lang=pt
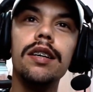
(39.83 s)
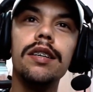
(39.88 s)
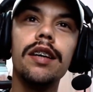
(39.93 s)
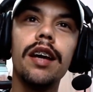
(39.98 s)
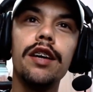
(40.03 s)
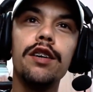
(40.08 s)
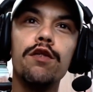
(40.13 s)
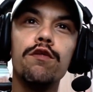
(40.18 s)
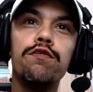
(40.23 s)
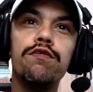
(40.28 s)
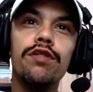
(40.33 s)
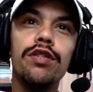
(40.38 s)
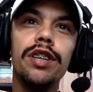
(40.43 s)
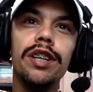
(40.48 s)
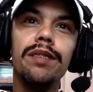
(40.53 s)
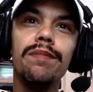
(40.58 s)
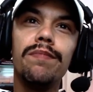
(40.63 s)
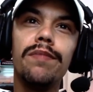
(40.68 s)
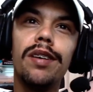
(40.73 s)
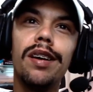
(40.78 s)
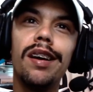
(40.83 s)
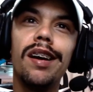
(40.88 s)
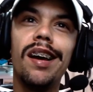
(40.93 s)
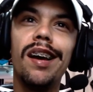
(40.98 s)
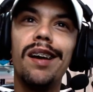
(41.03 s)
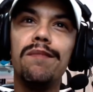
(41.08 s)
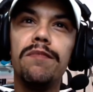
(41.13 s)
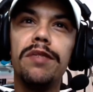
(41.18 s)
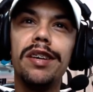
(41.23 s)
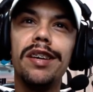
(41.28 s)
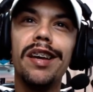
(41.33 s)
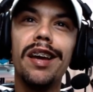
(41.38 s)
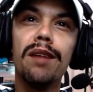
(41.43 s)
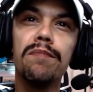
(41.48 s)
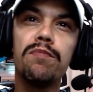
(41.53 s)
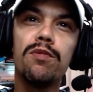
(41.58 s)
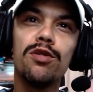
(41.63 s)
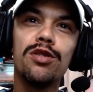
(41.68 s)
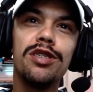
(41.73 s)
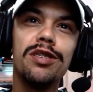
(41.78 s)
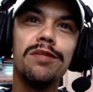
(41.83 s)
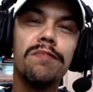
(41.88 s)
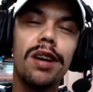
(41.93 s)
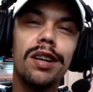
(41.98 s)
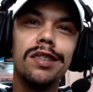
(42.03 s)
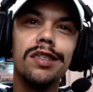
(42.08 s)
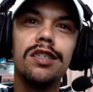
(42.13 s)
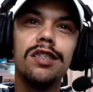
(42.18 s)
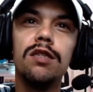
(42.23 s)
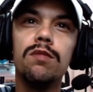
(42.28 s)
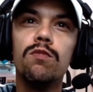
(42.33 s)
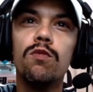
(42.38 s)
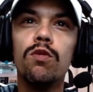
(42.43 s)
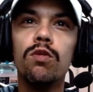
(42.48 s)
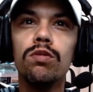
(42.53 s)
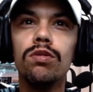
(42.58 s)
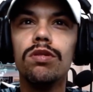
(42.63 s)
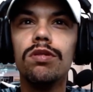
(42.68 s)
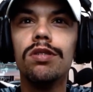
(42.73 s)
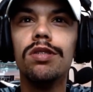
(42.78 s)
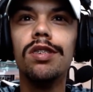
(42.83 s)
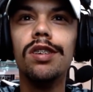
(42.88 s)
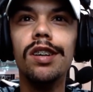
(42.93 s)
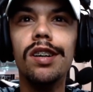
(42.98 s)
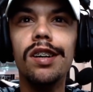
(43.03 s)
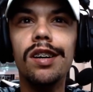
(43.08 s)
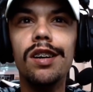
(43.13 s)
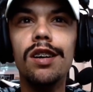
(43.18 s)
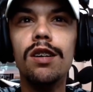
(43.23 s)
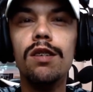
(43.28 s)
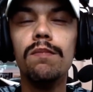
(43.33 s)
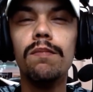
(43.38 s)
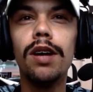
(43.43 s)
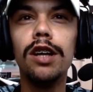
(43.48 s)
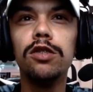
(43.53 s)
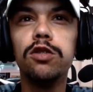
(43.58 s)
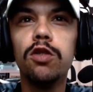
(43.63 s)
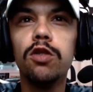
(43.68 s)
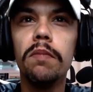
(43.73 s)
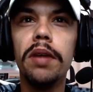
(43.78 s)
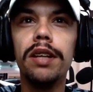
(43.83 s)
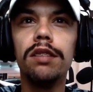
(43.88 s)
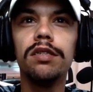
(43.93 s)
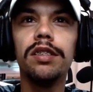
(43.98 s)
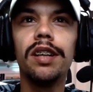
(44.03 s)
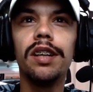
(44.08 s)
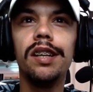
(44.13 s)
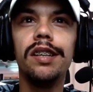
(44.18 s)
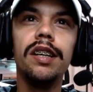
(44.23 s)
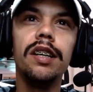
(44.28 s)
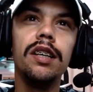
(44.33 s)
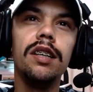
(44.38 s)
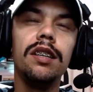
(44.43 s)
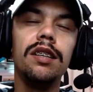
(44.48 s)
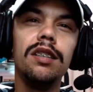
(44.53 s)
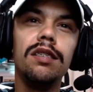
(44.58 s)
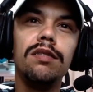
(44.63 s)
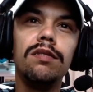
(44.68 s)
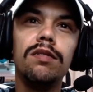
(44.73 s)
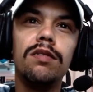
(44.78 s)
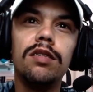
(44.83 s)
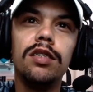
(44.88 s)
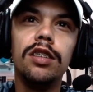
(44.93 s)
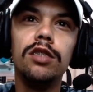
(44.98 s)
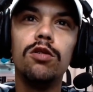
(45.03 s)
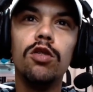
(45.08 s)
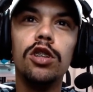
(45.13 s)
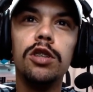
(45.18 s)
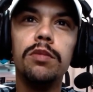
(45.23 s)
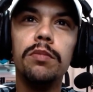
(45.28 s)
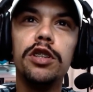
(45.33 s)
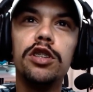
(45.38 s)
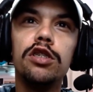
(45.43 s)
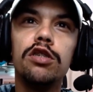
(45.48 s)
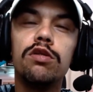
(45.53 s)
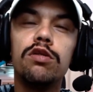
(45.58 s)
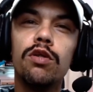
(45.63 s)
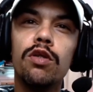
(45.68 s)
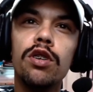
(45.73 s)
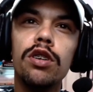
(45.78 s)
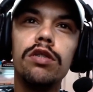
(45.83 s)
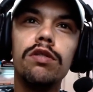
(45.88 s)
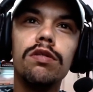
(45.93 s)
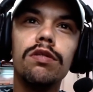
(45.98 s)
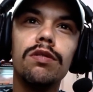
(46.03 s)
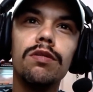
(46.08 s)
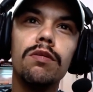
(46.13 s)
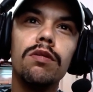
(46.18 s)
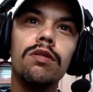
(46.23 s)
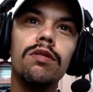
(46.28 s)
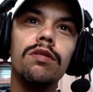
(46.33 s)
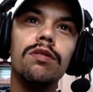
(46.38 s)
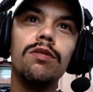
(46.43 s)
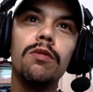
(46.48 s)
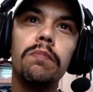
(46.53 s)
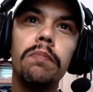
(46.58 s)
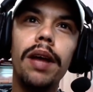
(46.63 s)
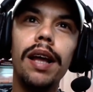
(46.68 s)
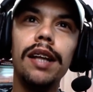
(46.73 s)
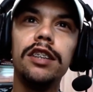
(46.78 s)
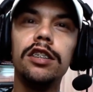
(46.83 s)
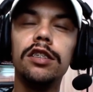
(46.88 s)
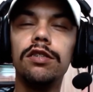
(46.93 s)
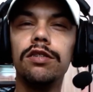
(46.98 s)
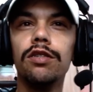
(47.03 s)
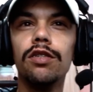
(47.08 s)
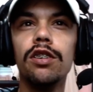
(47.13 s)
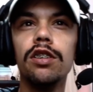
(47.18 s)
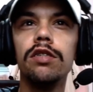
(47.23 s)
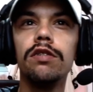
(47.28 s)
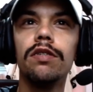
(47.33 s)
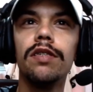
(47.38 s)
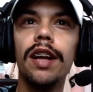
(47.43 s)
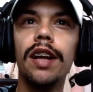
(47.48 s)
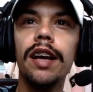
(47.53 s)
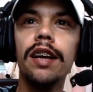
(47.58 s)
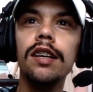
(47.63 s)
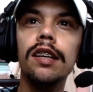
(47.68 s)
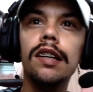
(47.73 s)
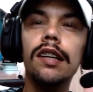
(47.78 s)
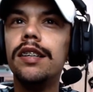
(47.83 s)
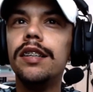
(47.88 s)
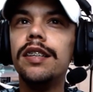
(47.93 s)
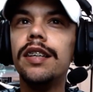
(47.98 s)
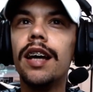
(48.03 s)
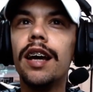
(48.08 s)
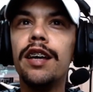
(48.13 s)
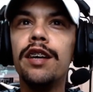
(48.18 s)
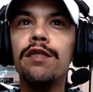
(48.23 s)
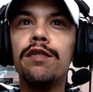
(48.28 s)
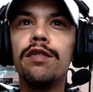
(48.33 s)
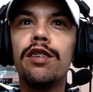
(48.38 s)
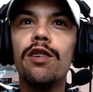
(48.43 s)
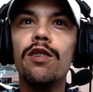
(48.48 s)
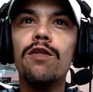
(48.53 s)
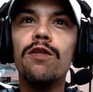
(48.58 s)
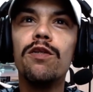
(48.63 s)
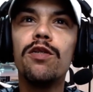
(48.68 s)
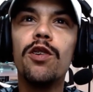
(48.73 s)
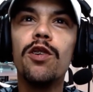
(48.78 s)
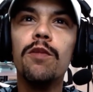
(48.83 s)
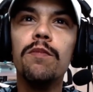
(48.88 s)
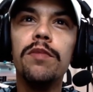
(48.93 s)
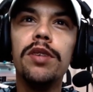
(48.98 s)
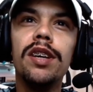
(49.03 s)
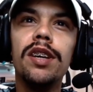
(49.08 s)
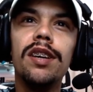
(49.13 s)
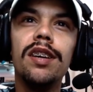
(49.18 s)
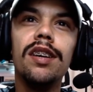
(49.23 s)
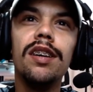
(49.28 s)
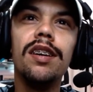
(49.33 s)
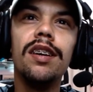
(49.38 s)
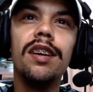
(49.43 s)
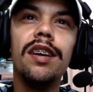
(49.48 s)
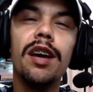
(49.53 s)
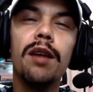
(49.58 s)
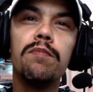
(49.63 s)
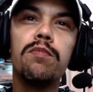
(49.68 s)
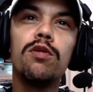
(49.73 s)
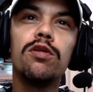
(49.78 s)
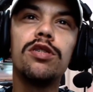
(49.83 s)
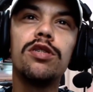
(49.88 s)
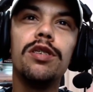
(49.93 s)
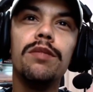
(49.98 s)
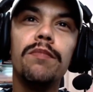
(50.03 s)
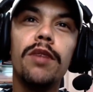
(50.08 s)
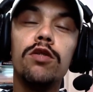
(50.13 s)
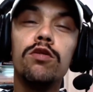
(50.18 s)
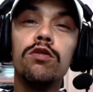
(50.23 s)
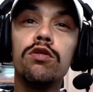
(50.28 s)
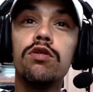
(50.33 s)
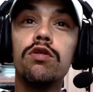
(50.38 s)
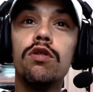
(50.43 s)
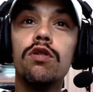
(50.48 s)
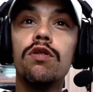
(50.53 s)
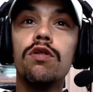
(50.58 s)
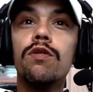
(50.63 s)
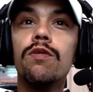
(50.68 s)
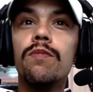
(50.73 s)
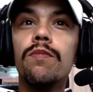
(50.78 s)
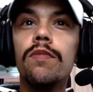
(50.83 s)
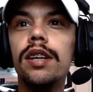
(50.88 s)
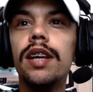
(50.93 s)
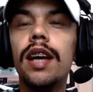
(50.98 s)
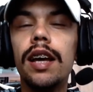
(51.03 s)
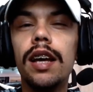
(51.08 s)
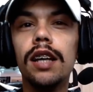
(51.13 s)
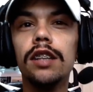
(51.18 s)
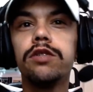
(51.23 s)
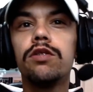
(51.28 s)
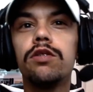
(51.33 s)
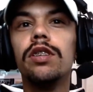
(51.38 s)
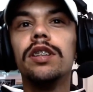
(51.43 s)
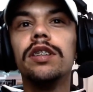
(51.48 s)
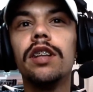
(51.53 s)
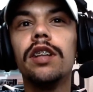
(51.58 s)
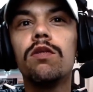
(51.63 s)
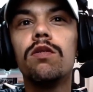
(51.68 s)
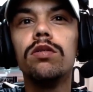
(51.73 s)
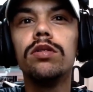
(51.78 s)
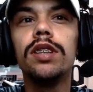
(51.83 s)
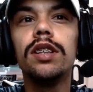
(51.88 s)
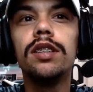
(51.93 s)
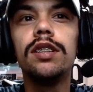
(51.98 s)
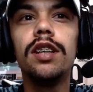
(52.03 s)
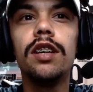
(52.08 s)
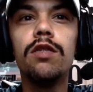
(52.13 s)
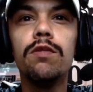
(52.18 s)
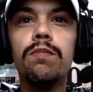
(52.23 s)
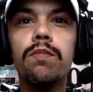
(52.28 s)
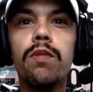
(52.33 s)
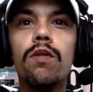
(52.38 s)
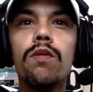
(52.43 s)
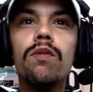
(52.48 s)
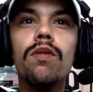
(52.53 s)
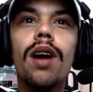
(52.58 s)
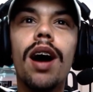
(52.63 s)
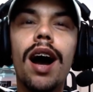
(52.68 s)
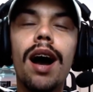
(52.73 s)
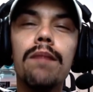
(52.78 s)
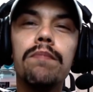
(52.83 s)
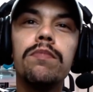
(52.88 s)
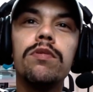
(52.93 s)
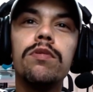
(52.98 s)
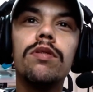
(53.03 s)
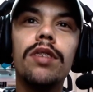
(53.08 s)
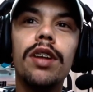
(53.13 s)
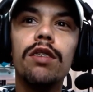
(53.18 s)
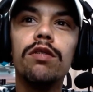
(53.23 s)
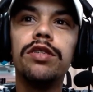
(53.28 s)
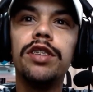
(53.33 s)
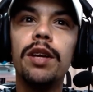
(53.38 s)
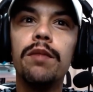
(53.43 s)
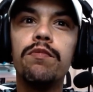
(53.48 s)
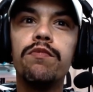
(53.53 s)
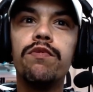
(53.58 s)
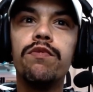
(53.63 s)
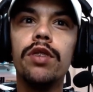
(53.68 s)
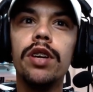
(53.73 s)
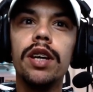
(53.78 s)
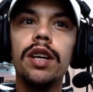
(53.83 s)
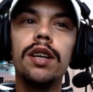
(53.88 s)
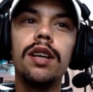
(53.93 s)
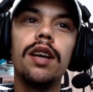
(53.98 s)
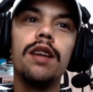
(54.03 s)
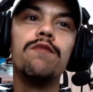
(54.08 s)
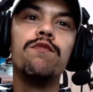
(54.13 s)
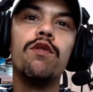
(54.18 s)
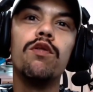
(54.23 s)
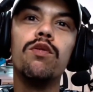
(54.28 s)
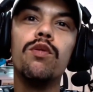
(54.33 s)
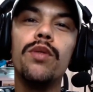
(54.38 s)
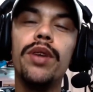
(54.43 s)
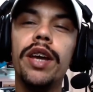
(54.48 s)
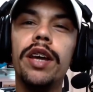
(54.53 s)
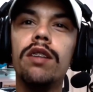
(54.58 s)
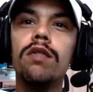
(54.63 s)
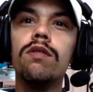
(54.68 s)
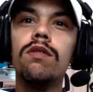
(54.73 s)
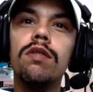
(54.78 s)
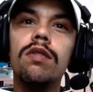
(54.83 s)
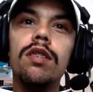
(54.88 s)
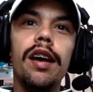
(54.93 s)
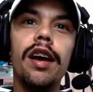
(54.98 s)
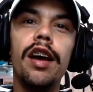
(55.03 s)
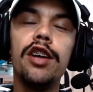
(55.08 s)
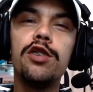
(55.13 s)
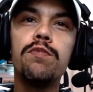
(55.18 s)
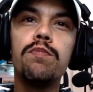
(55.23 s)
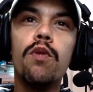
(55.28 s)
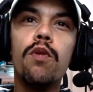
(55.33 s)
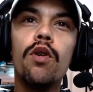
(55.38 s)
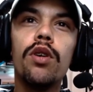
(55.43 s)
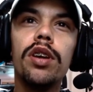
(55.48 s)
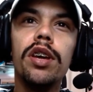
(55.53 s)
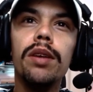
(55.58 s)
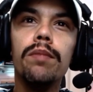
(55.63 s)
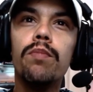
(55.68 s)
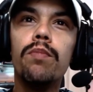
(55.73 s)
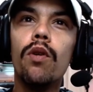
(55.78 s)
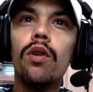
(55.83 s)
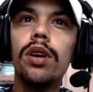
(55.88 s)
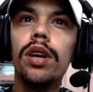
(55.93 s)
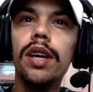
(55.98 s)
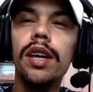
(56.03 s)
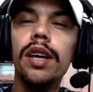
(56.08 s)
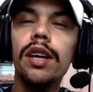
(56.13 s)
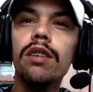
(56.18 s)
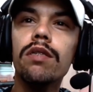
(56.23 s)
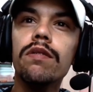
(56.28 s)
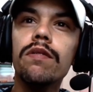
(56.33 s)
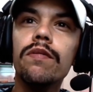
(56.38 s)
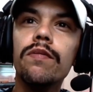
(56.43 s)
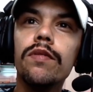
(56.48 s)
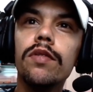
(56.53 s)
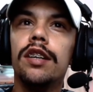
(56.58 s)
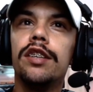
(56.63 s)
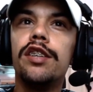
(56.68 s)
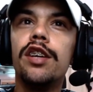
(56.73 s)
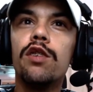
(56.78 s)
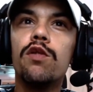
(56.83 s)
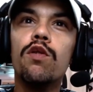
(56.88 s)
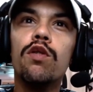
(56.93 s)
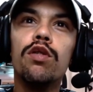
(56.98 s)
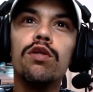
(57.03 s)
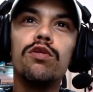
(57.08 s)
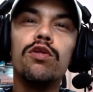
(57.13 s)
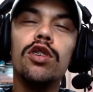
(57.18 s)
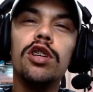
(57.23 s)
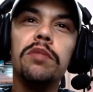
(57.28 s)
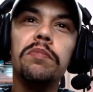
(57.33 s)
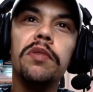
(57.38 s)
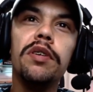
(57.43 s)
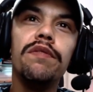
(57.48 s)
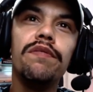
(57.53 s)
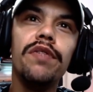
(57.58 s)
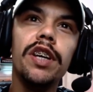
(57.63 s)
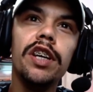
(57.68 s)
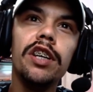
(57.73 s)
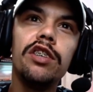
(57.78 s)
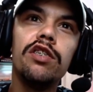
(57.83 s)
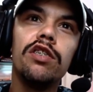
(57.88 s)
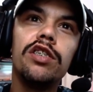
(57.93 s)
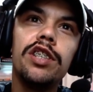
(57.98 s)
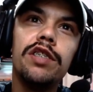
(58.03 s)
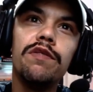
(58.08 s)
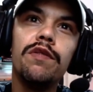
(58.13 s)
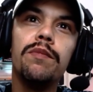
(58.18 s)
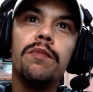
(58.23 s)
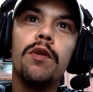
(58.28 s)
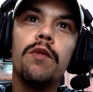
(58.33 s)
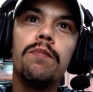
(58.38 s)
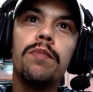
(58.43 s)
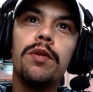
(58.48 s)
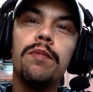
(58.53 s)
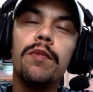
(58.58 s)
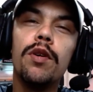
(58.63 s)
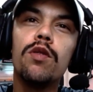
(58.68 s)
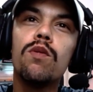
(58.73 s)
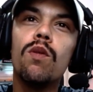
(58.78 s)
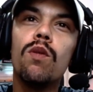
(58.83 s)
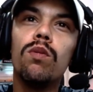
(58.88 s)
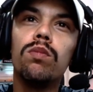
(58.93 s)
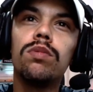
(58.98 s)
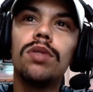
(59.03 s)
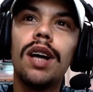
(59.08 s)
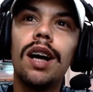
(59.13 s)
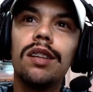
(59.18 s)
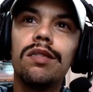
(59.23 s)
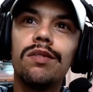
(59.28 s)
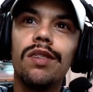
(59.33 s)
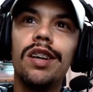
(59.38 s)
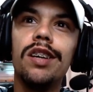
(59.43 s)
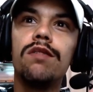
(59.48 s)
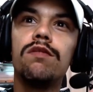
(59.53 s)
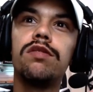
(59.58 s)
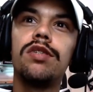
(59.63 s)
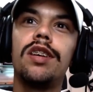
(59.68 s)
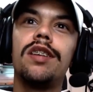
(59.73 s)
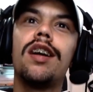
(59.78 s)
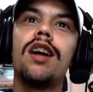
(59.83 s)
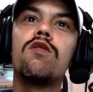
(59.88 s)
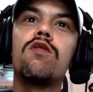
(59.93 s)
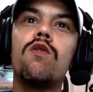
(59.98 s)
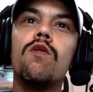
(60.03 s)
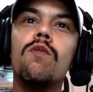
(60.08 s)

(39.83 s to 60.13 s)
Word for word: E aí eu fui é, me reaproximar desse mundo mais ou menos ali em 2018, no, no PES 18, né? E aí que eu, que eu me, aproximei do jogo. E aí as coisas aconteceram um pouco rápido, né? Eu sempre fui evoluindo é, de pouquinho em pouquinho. Chegou 2020, eu tive meu primeiro contato aí com o cenário